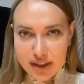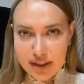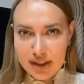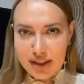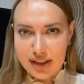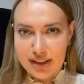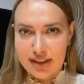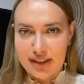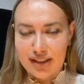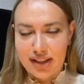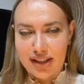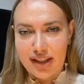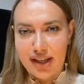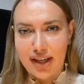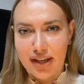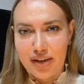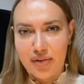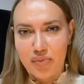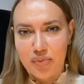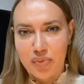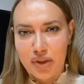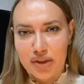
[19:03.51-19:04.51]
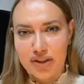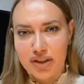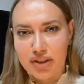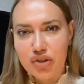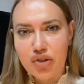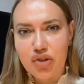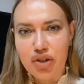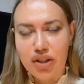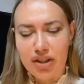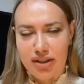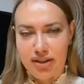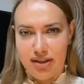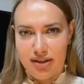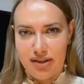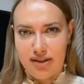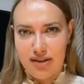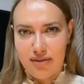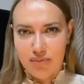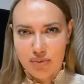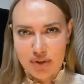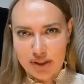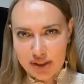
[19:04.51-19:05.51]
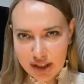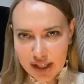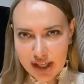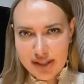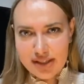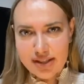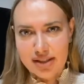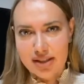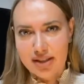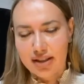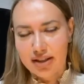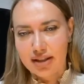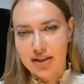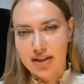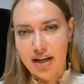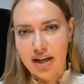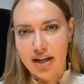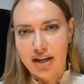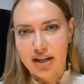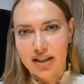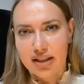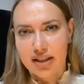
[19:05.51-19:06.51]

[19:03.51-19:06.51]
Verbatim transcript: когда продолжение там династии, да,